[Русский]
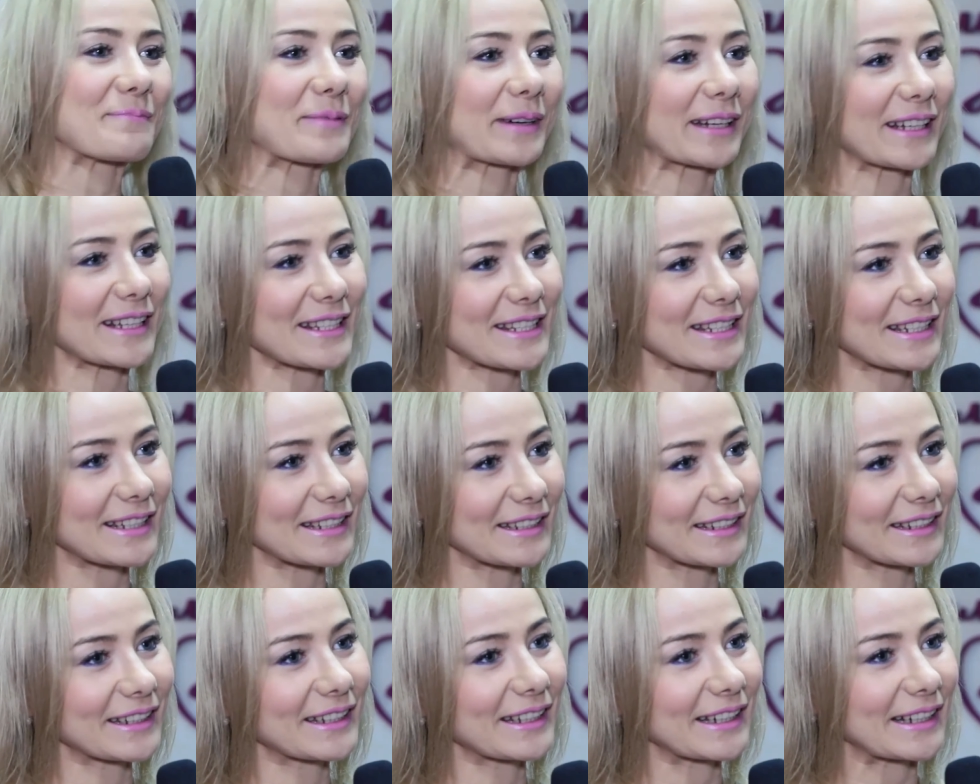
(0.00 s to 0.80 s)

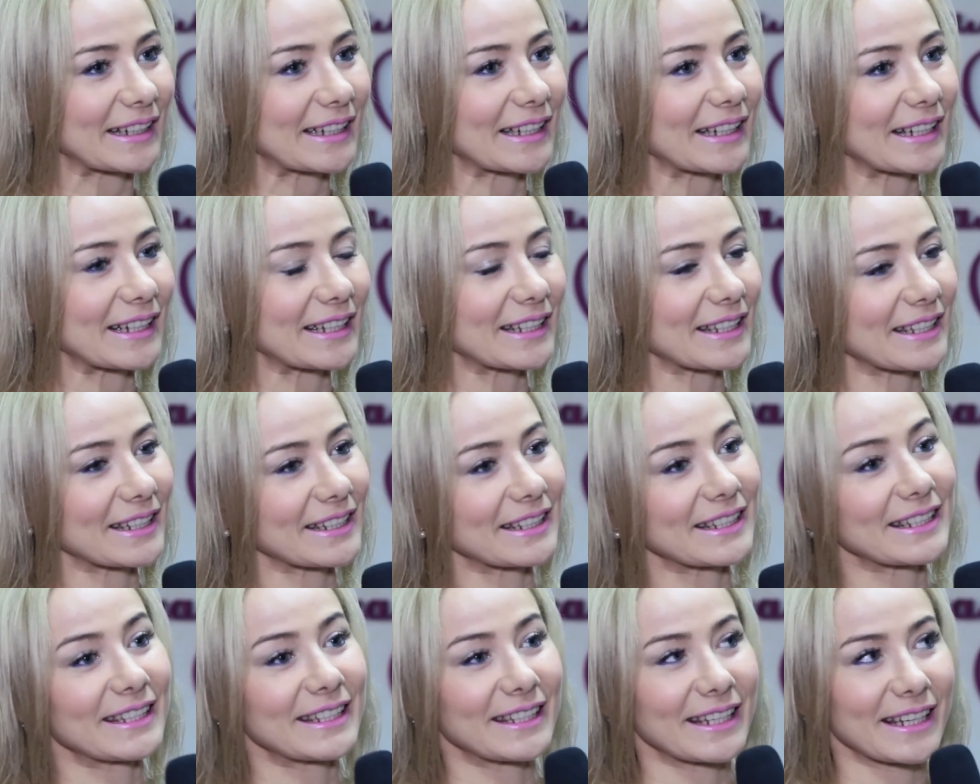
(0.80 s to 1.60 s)
показала,
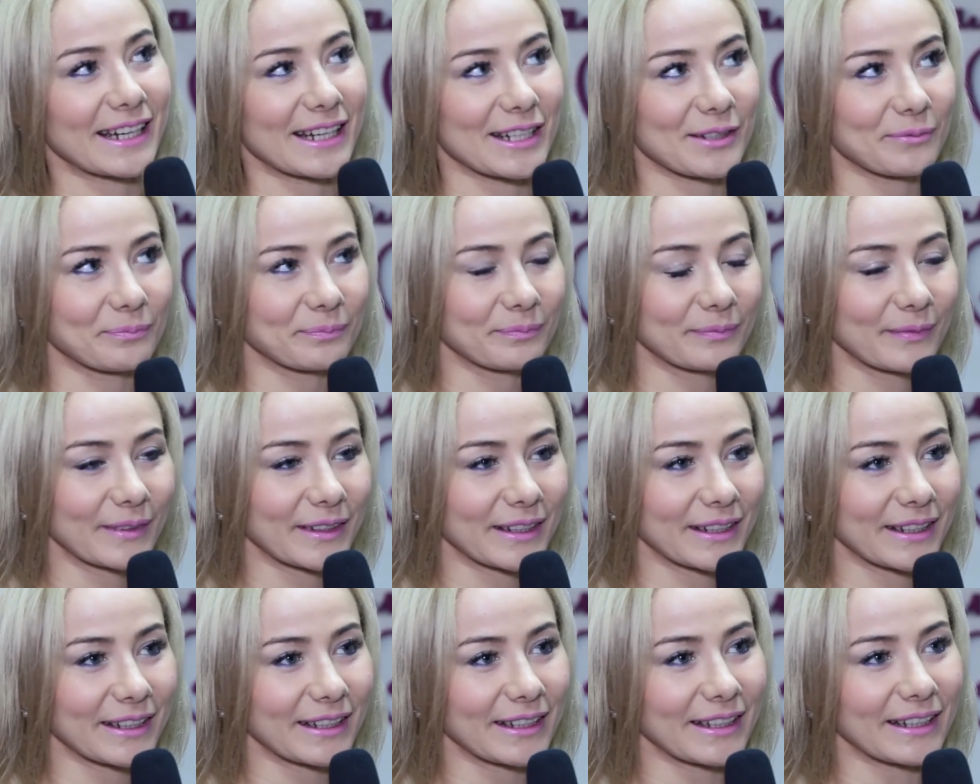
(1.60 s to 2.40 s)
какая я
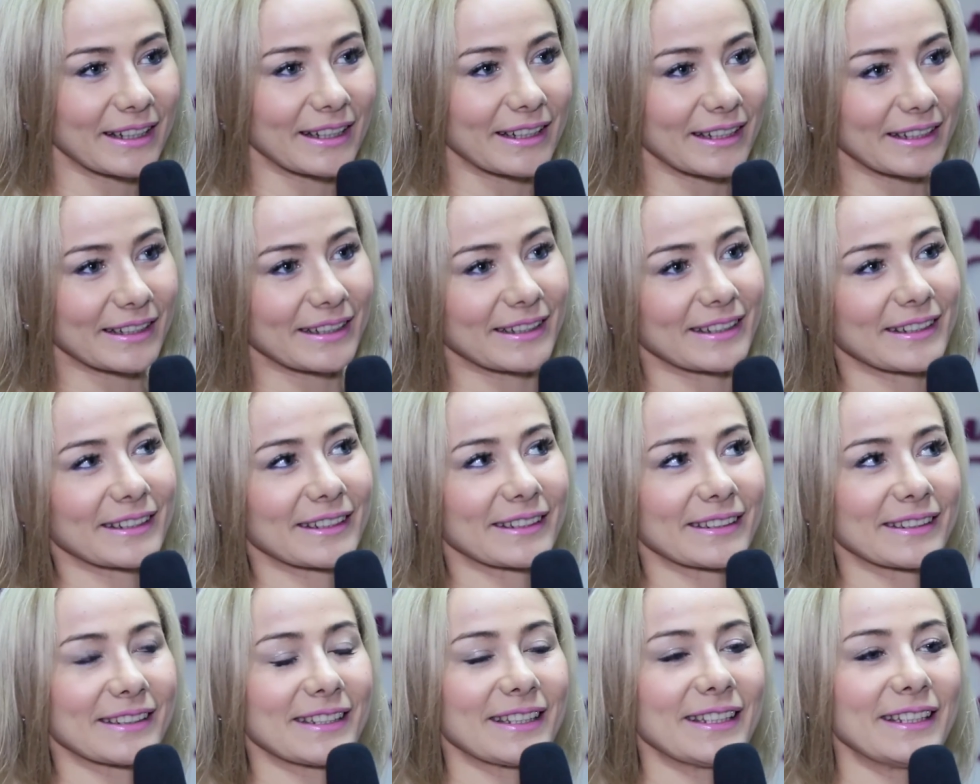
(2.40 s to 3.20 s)

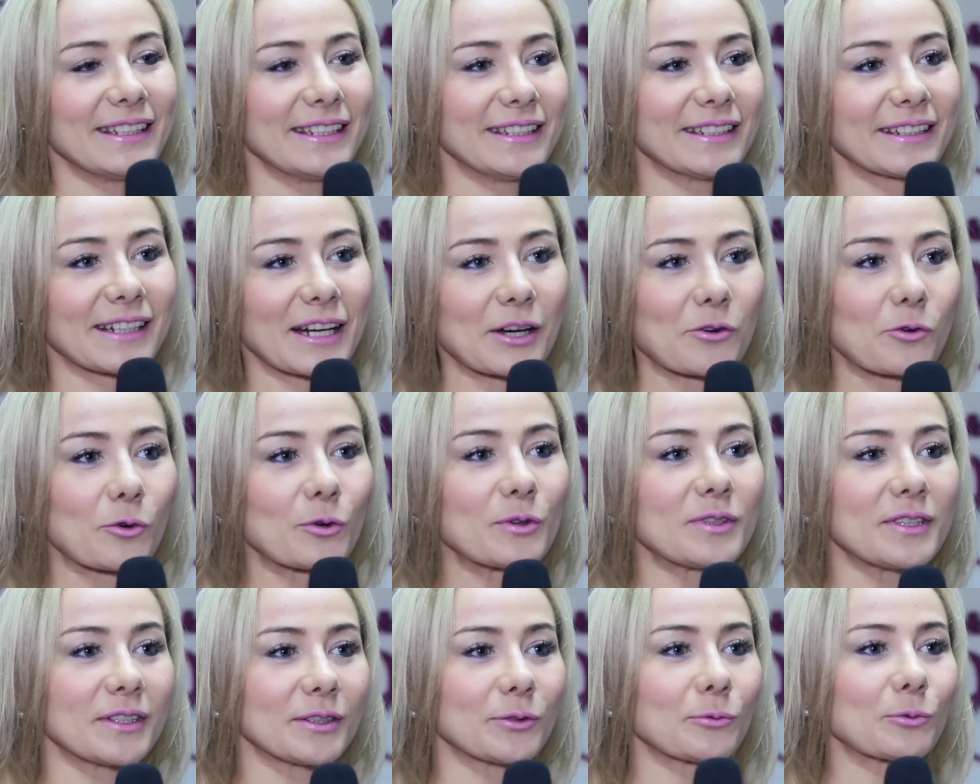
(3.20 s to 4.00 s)
а, и
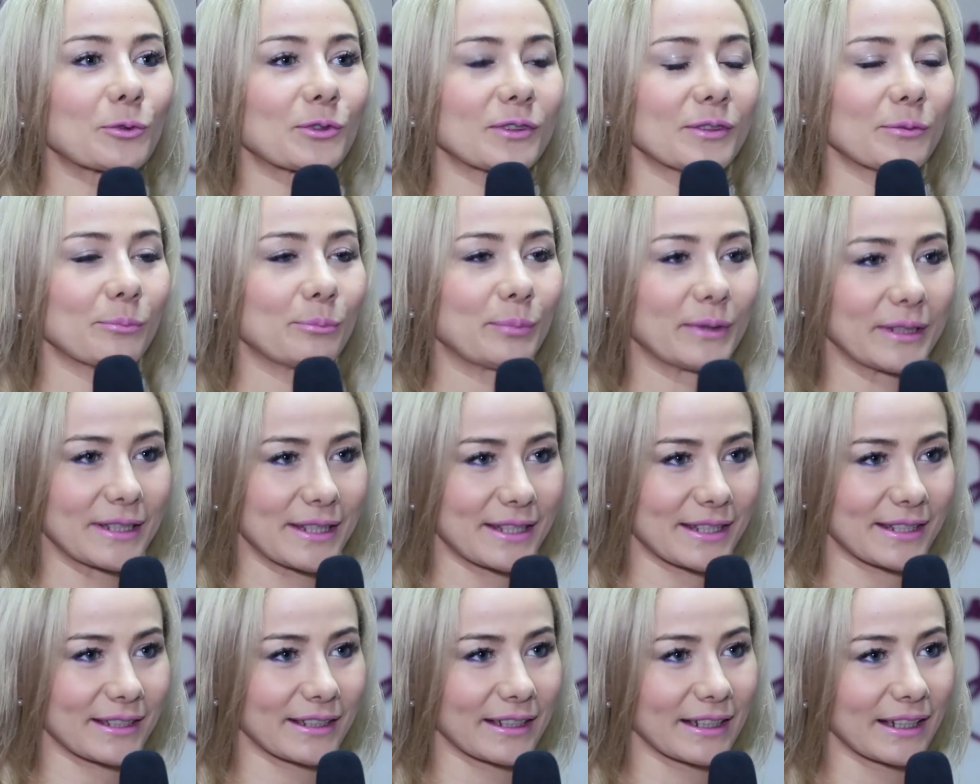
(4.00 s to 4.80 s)
какой не нужно
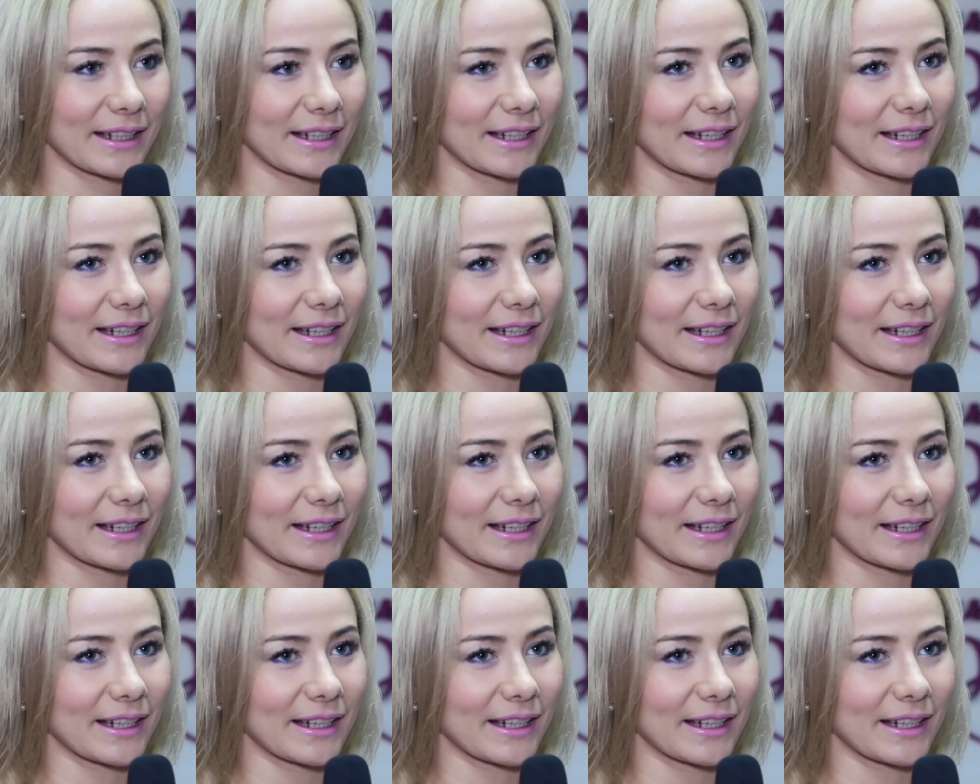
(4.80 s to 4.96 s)
быть.